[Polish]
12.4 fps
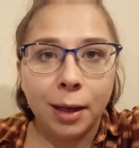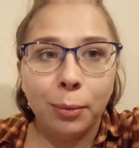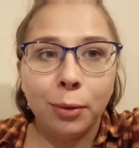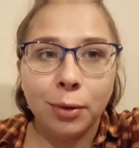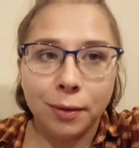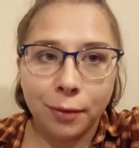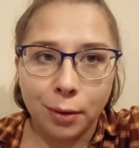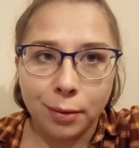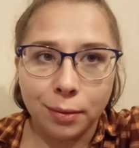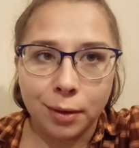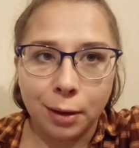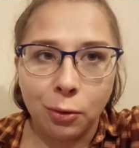I bluzy w
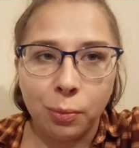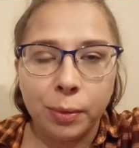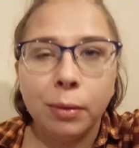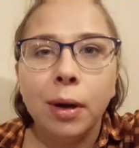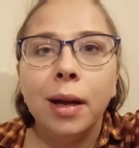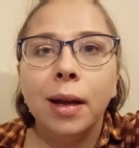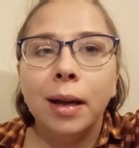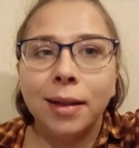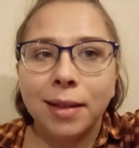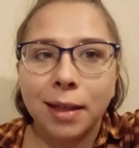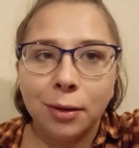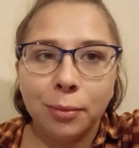końcu nie kupił.
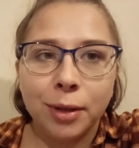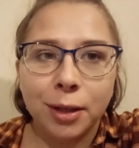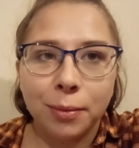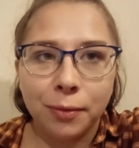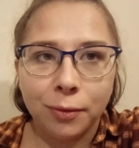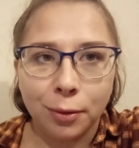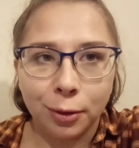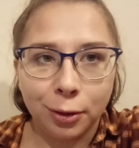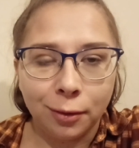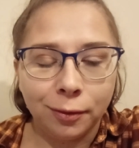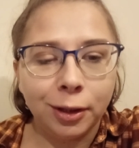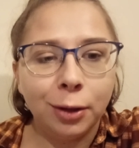Za to byliśmy w
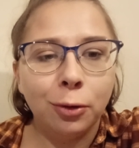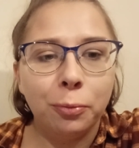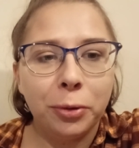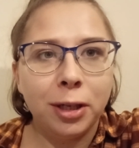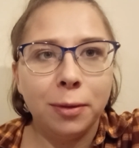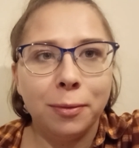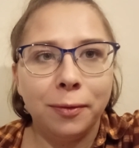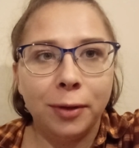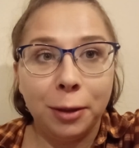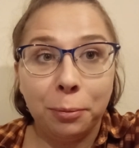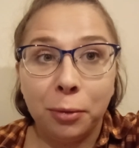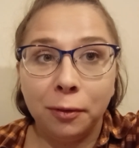hurtowni, kupiliśmy
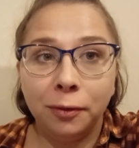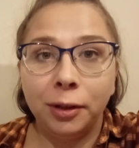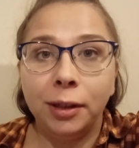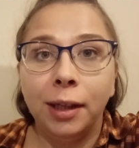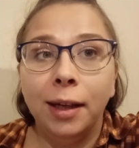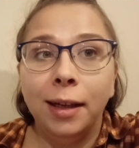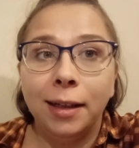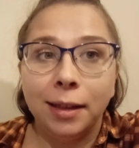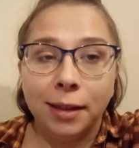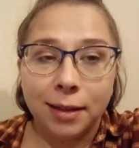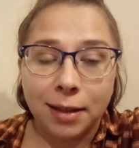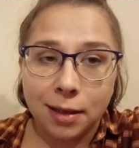Filipowi
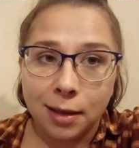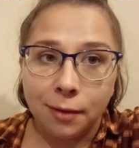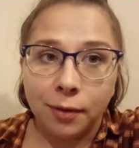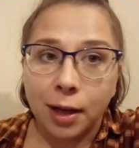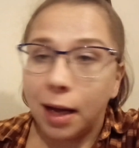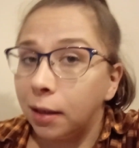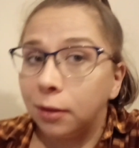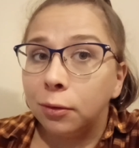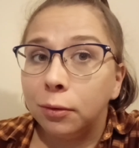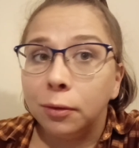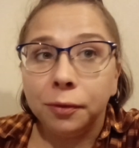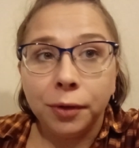y, zestaw
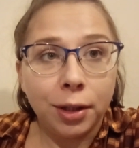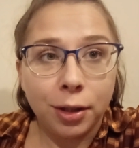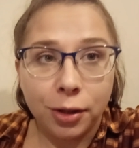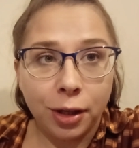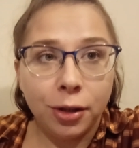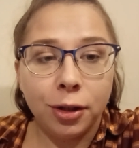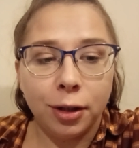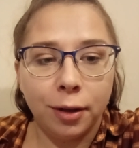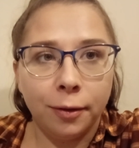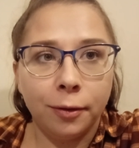garnków i rzeczy